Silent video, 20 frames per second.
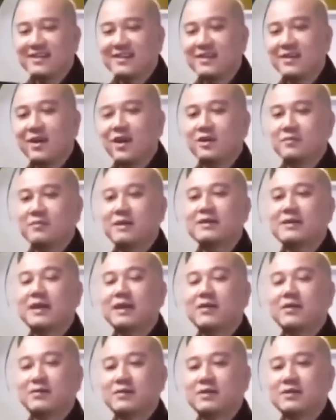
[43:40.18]
Rồi bắt
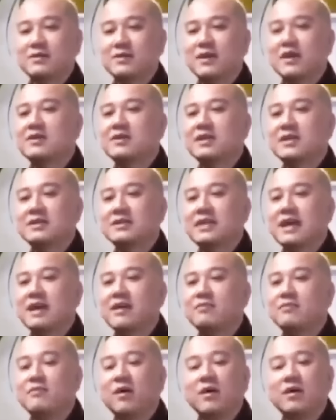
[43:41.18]
đầu từ đó về
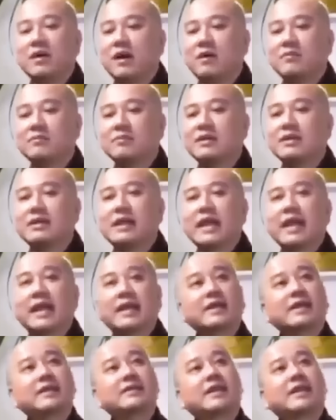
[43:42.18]
sau, mỗi lần ổng đi
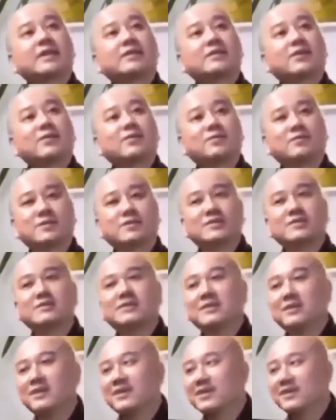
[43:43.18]
ngang cái cây tùng trước
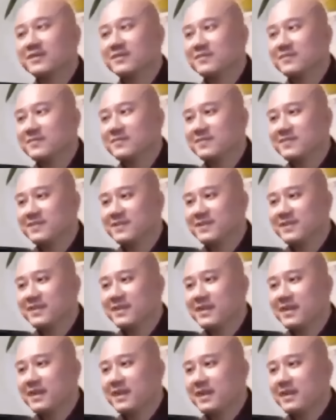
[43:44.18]
cửa,
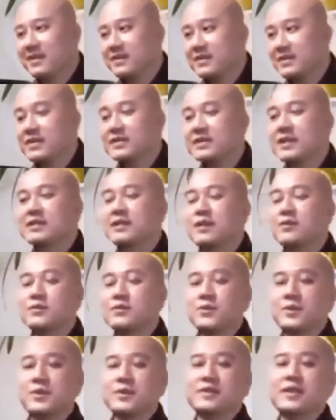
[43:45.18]
riết cái
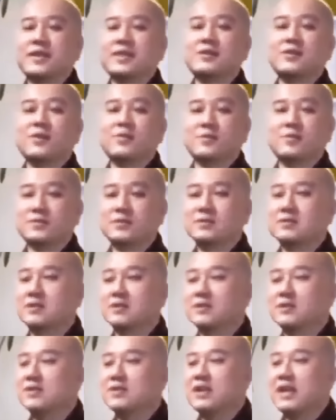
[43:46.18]
câu chuyện cây tùng trước
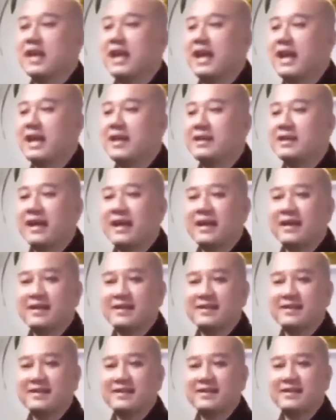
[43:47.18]
cửa nó lan ra.
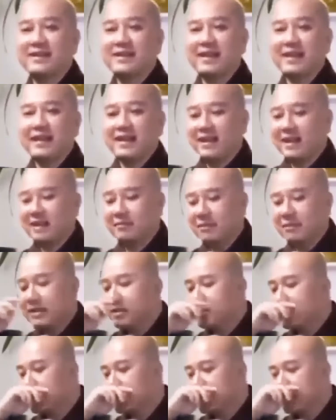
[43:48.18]

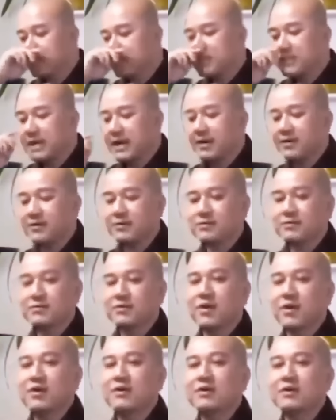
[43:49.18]
Mấy chục năm sau
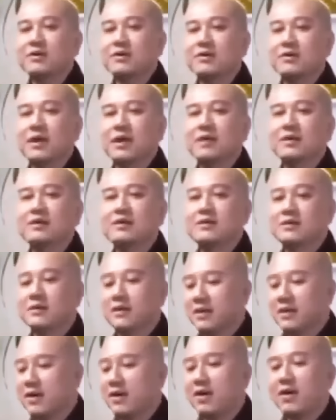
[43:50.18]
có người tới
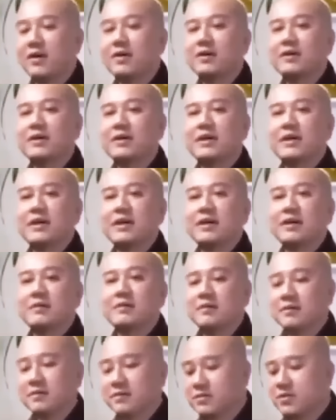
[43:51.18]
hỏi:
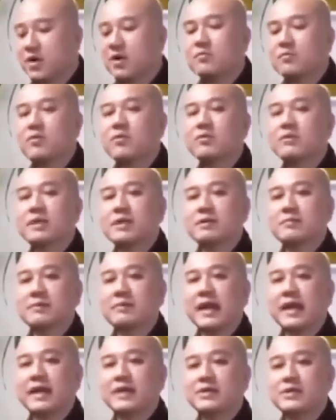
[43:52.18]
con muốn
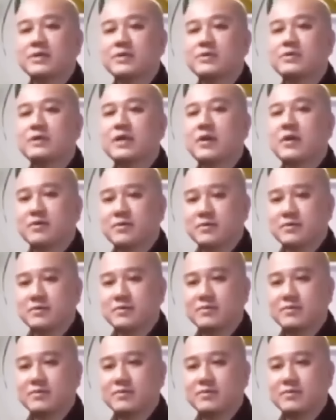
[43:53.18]
tìm Ngài Triệu Châu.